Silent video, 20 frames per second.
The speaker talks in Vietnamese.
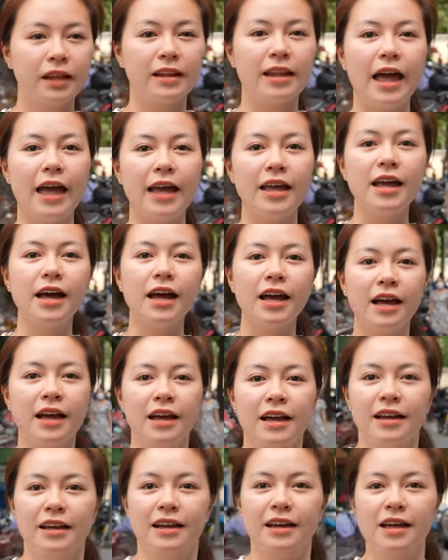để
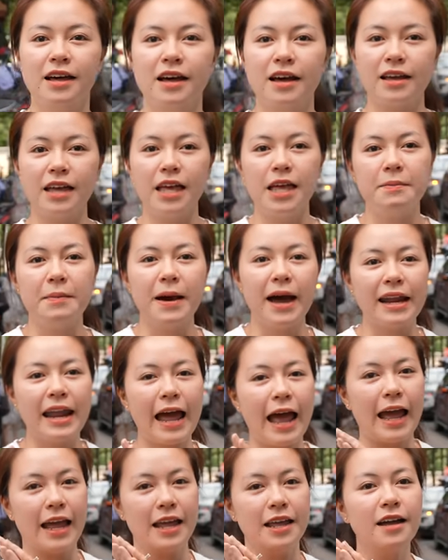khi mà anh
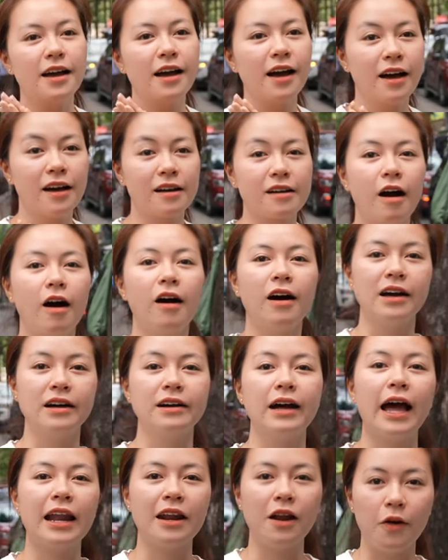Hải còn ở
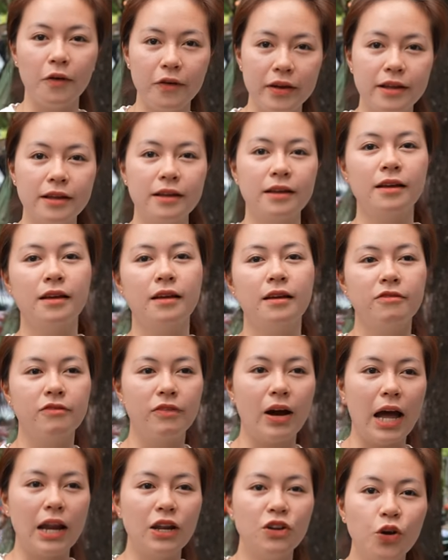Hà Nội
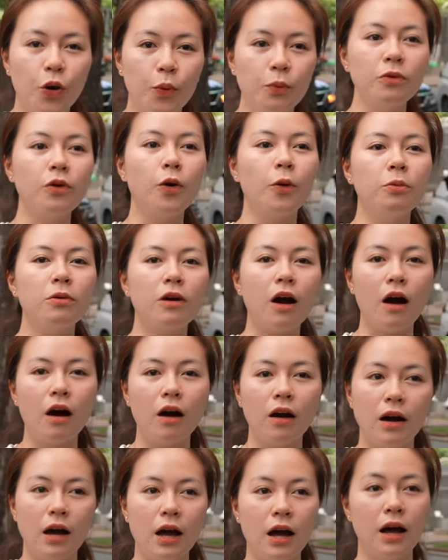và anh Dũng cũng
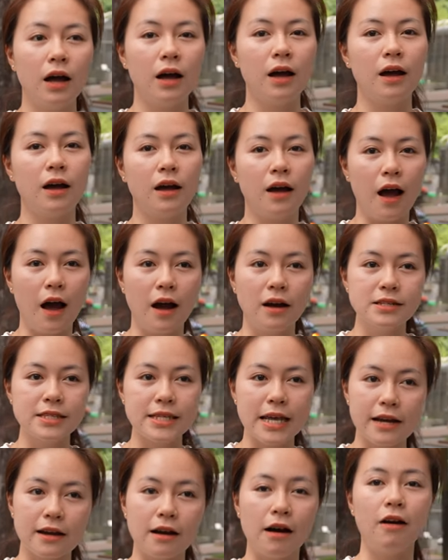còn ở
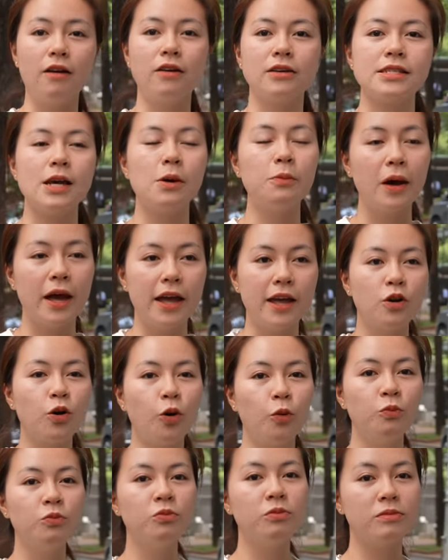Sài Gòn, Song Hỷ
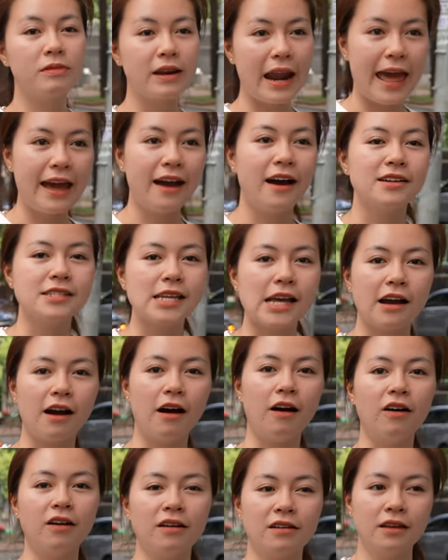cũng đang ở Sài
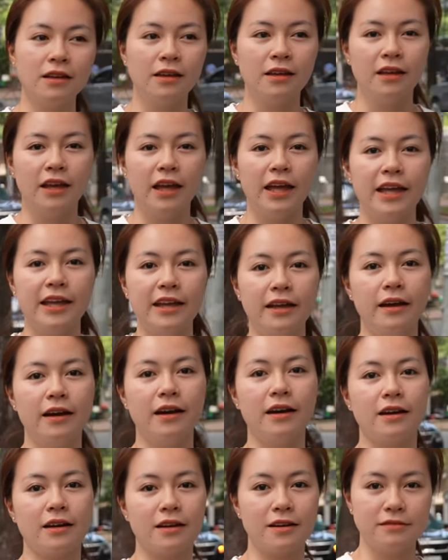Gòn thì
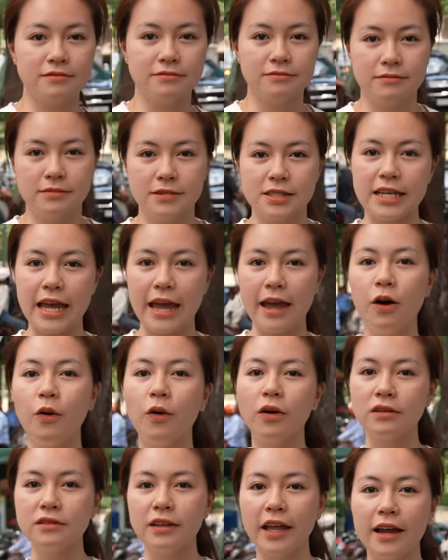sẽ
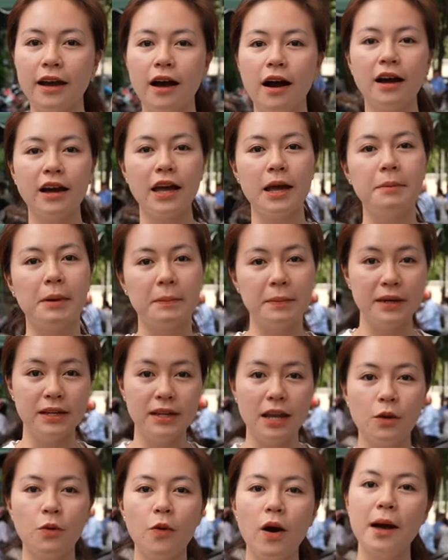thuận tiện hơn khi mà mình
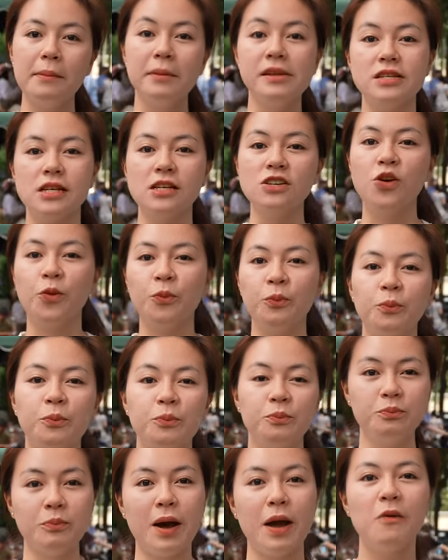về quê mình sử dụng
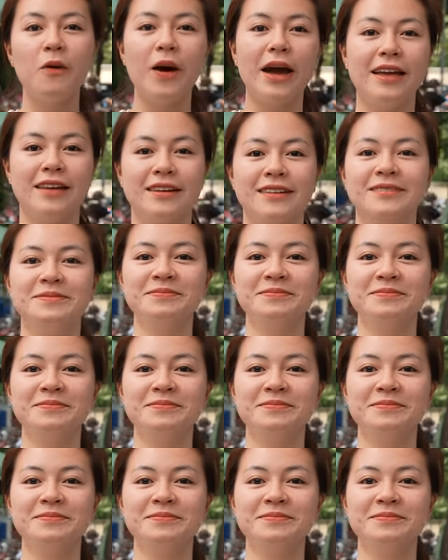máy quay.